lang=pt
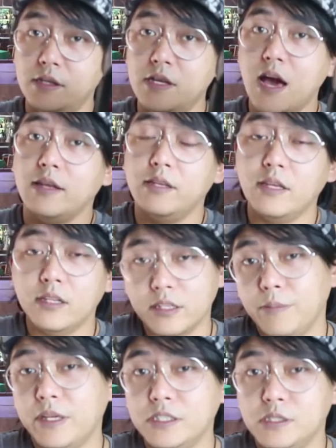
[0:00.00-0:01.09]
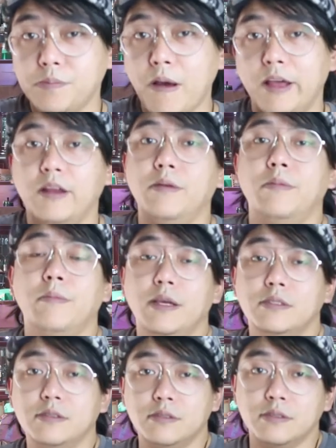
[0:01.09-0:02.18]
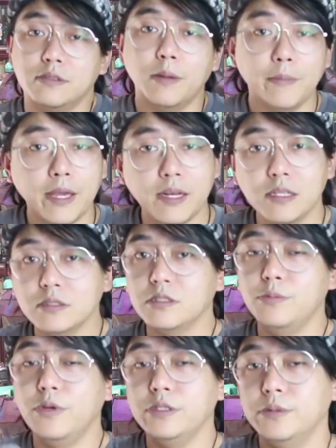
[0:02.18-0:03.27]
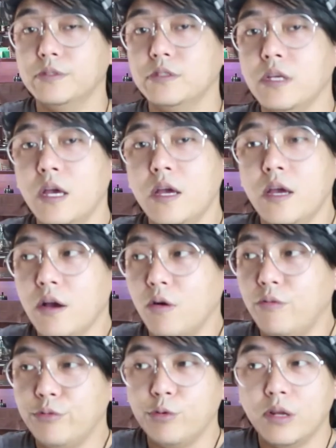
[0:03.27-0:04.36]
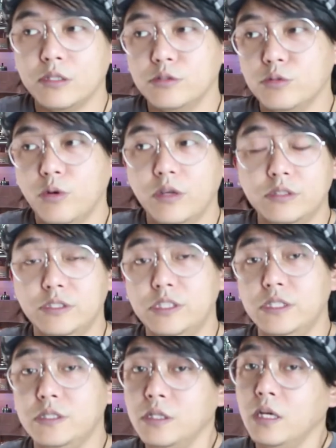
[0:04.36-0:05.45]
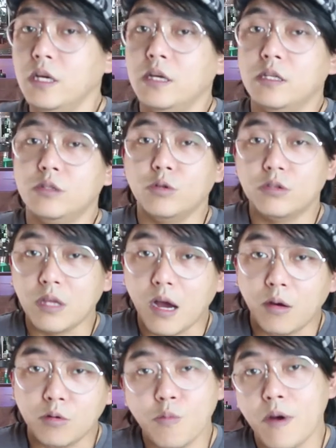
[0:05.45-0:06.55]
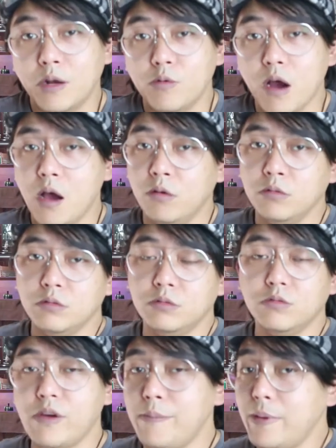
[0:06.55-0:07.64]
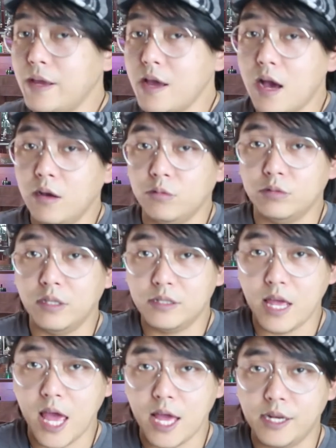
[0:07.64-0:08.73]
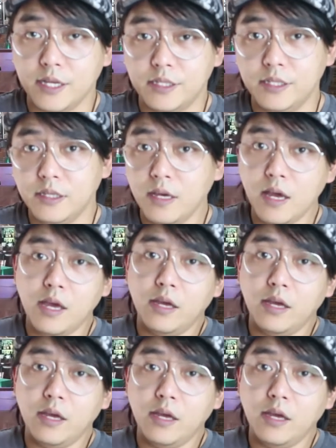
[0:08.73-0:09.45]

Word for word: e aí ele também dispara, mas também nessas mesmas configurações de total no manual, não vai pegar o TTL aqui,